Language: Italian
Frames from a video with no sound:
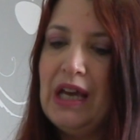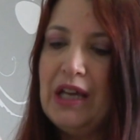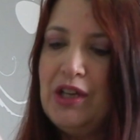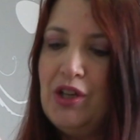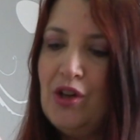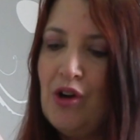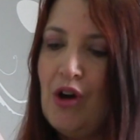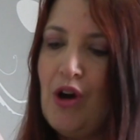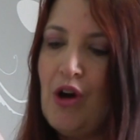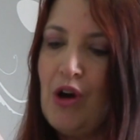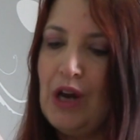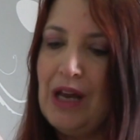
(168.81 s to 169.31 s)

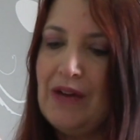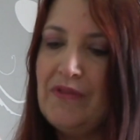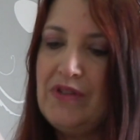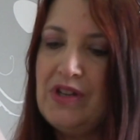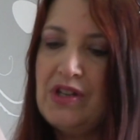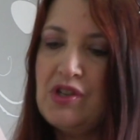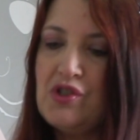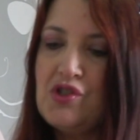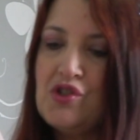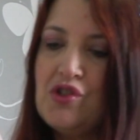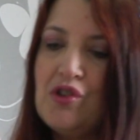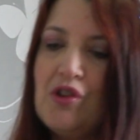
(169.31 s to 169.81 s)
io ho la
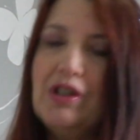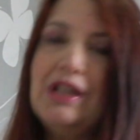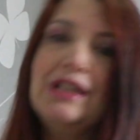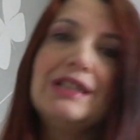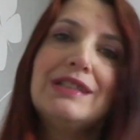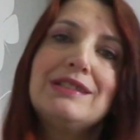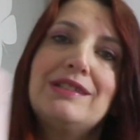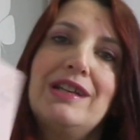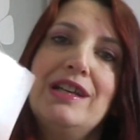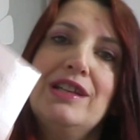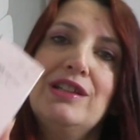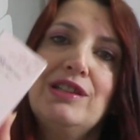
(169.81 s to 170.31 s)
versione
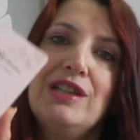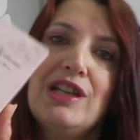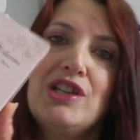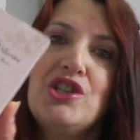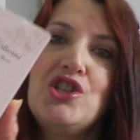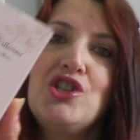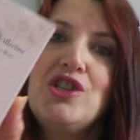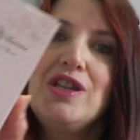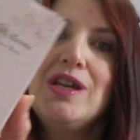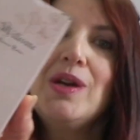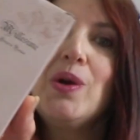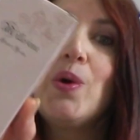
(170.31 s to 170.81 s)
da
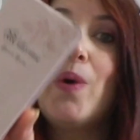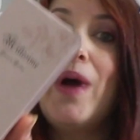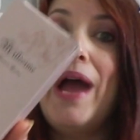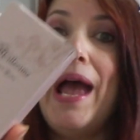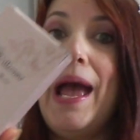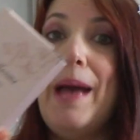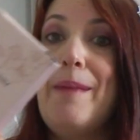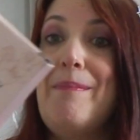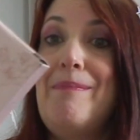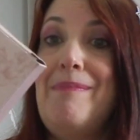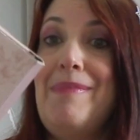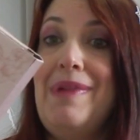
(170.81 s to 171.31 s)
35
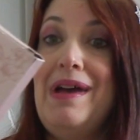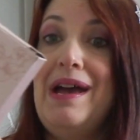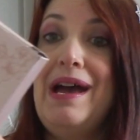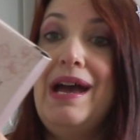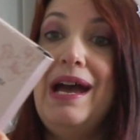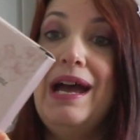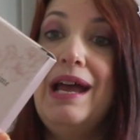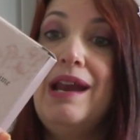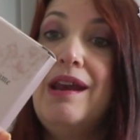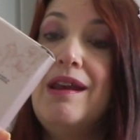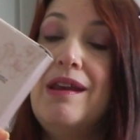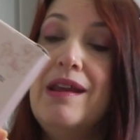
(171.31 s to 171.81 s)

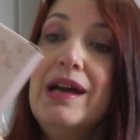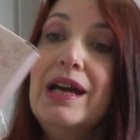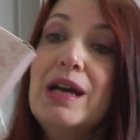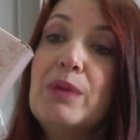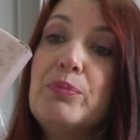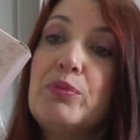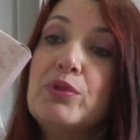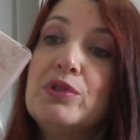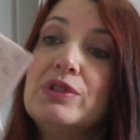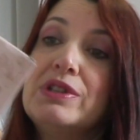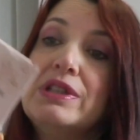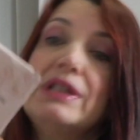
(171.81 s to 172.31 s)
ml che
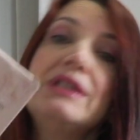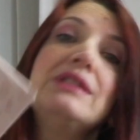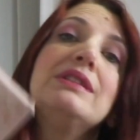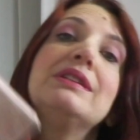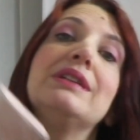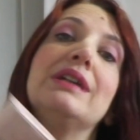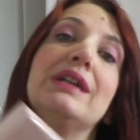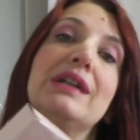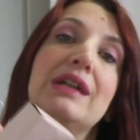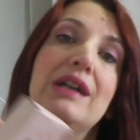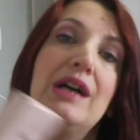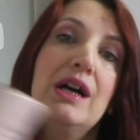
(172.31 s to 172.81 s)

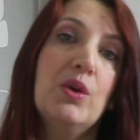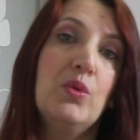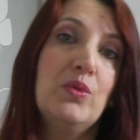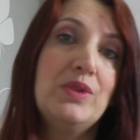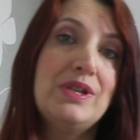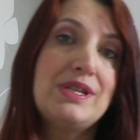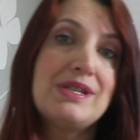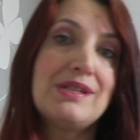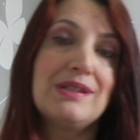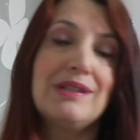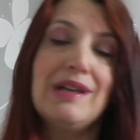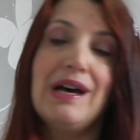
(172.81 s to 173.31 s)
potete
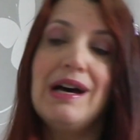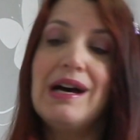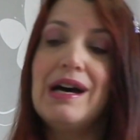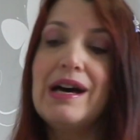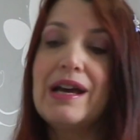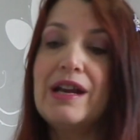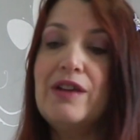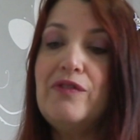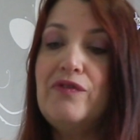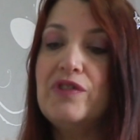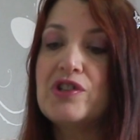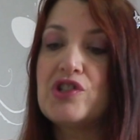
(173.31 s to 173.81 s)

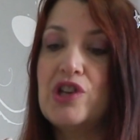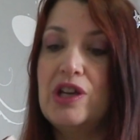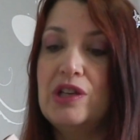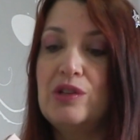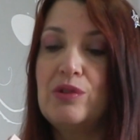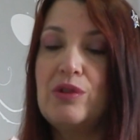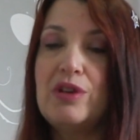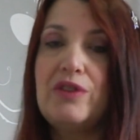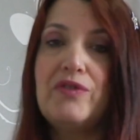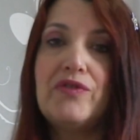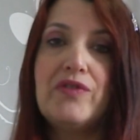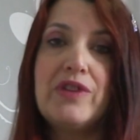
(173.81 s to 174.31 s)
acquistare
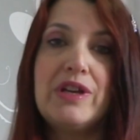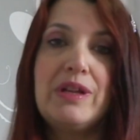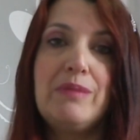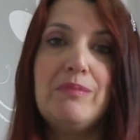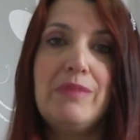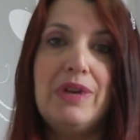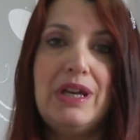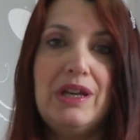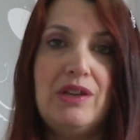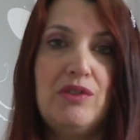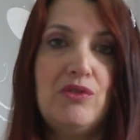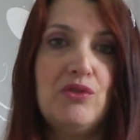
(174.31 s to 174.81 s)
facendo
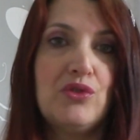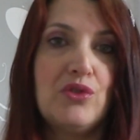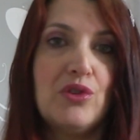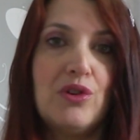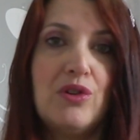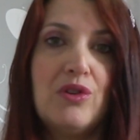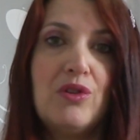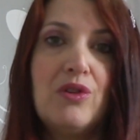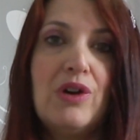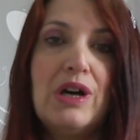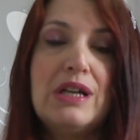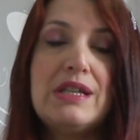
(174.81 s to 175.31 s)

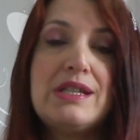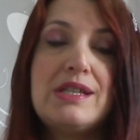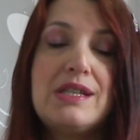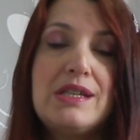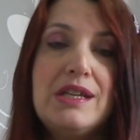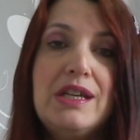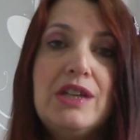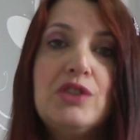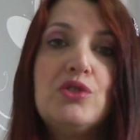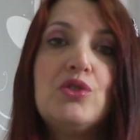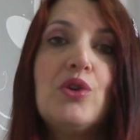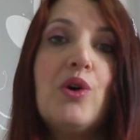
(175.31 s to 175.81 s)
riferimento al
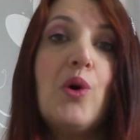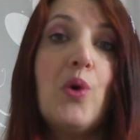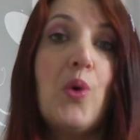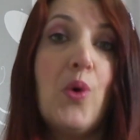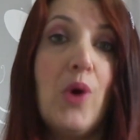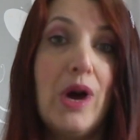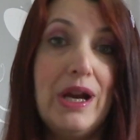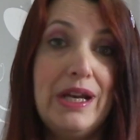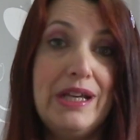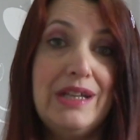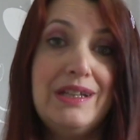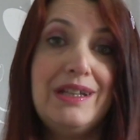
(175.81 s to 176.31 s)
sito
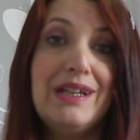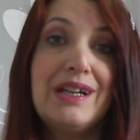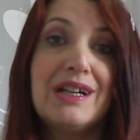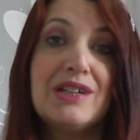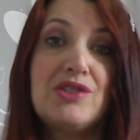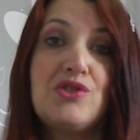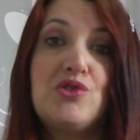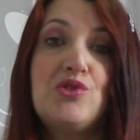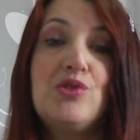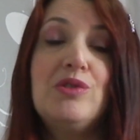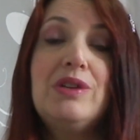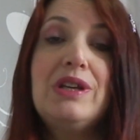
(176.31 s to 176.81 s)
o alle
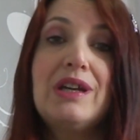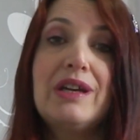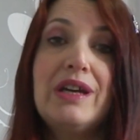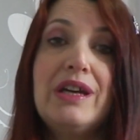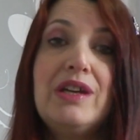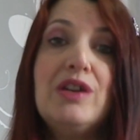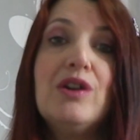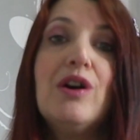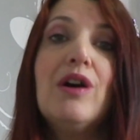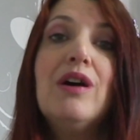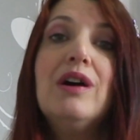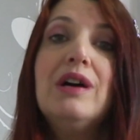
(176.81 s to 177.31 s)
indicazioni che
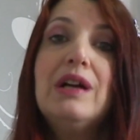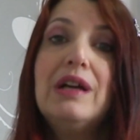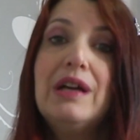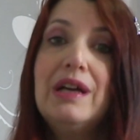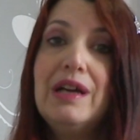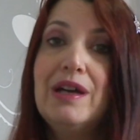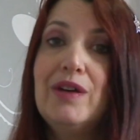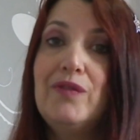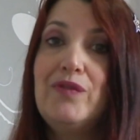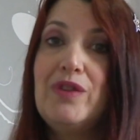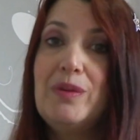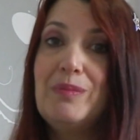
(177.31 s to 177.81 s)
io
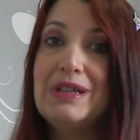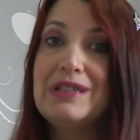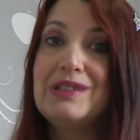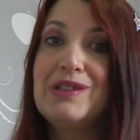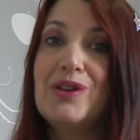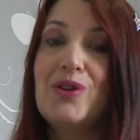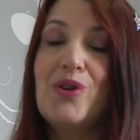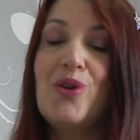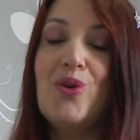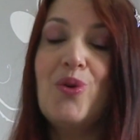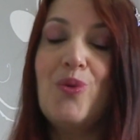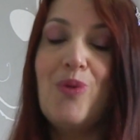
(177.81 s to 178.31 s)
vi
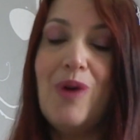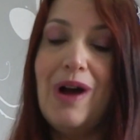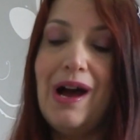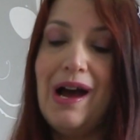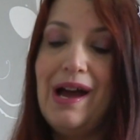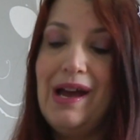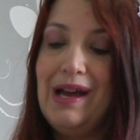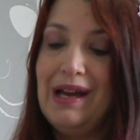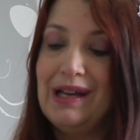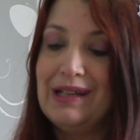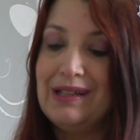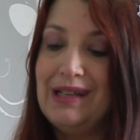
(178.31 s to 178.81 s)
metterò qua
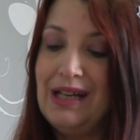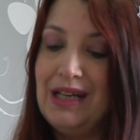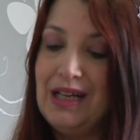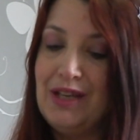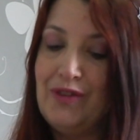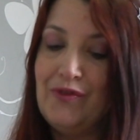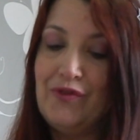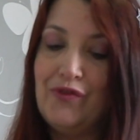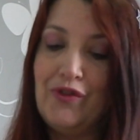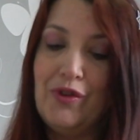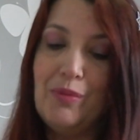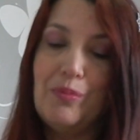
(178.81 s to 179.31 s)

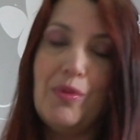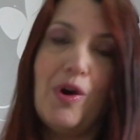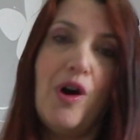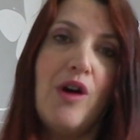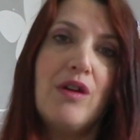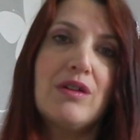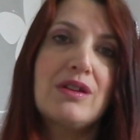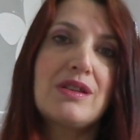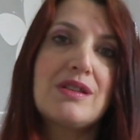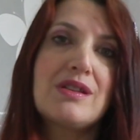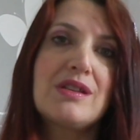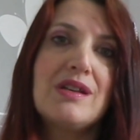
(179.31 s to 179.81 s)
nell'info
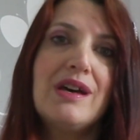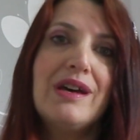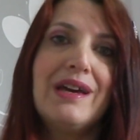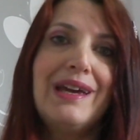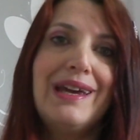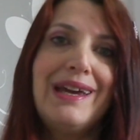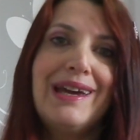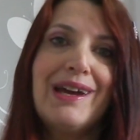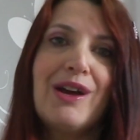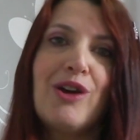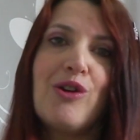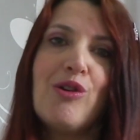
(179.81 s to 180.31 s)
box
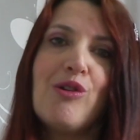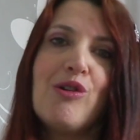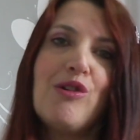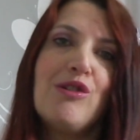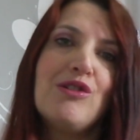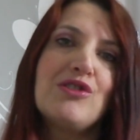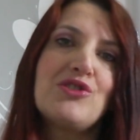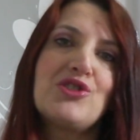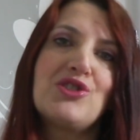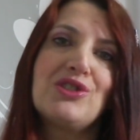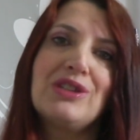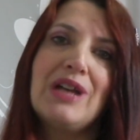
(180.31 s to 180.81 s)
e
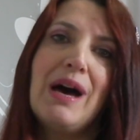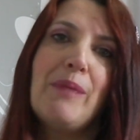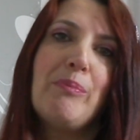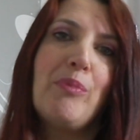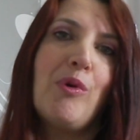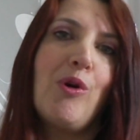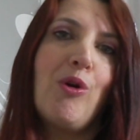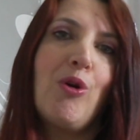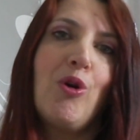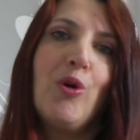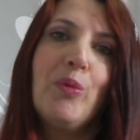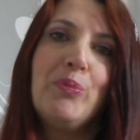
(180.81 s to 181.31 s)
costa
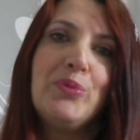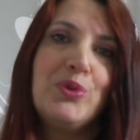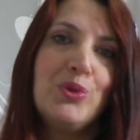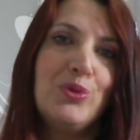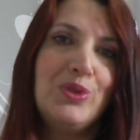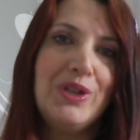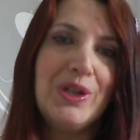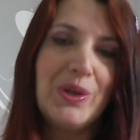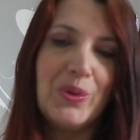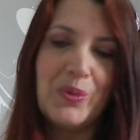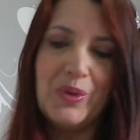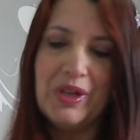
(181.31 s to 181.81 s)
poco più
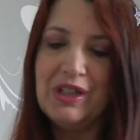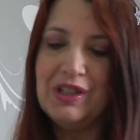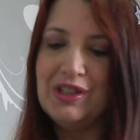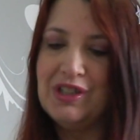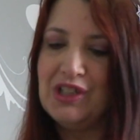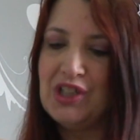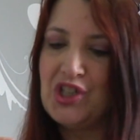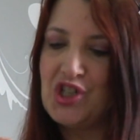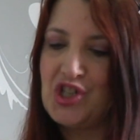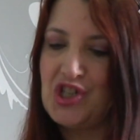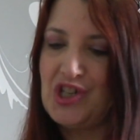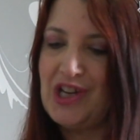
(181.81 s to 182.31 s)
di
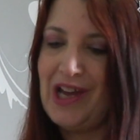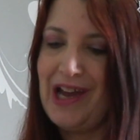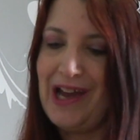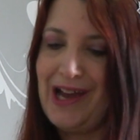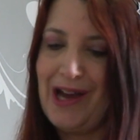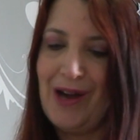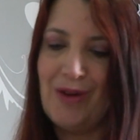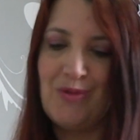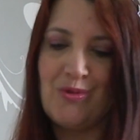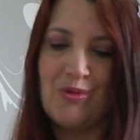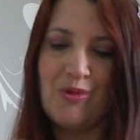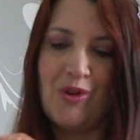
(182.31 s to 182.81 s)
15
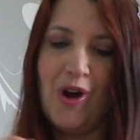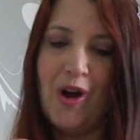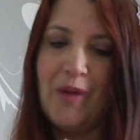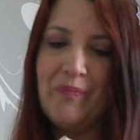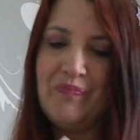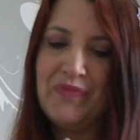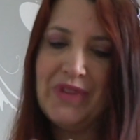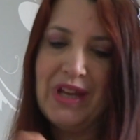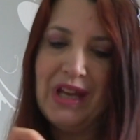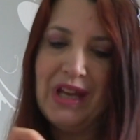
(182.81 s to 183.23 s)
euro